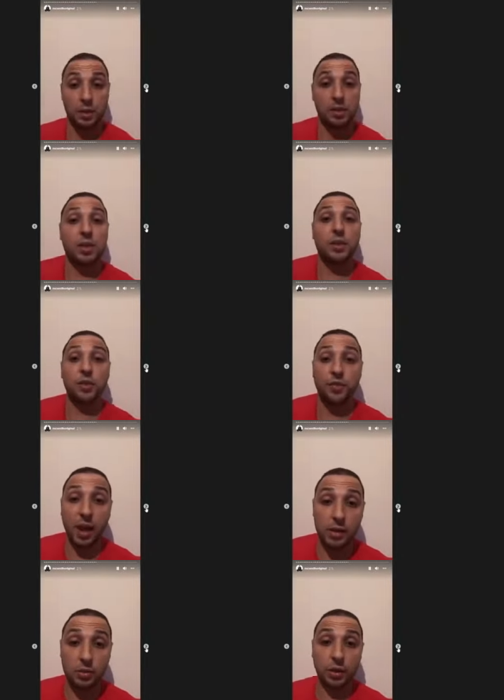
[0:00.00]
se
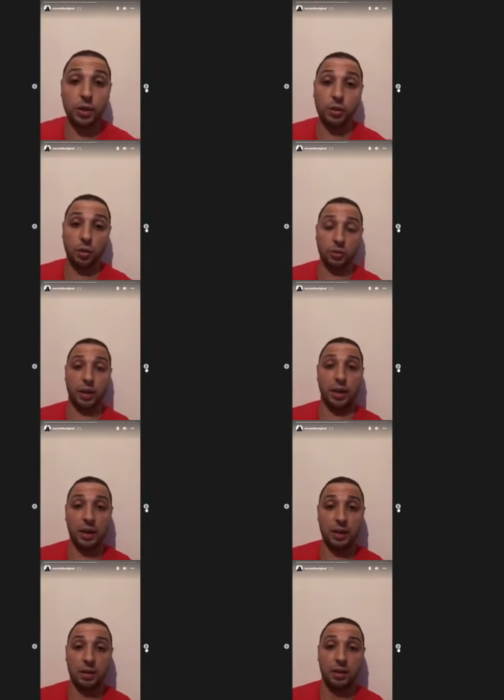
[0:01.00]
tivesse o Nestão
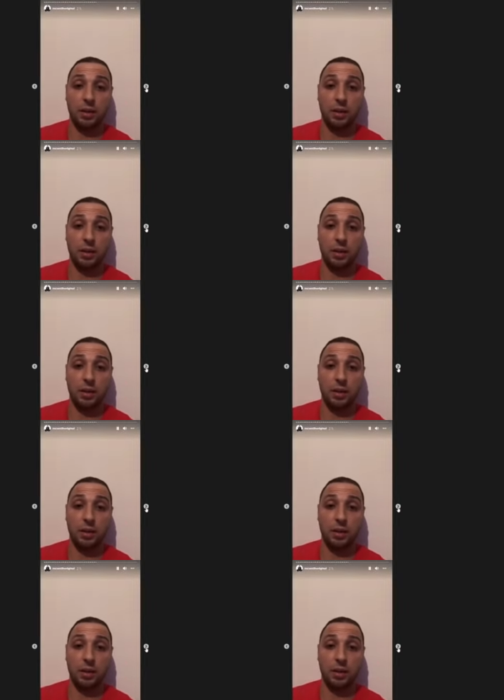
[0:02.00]
dele.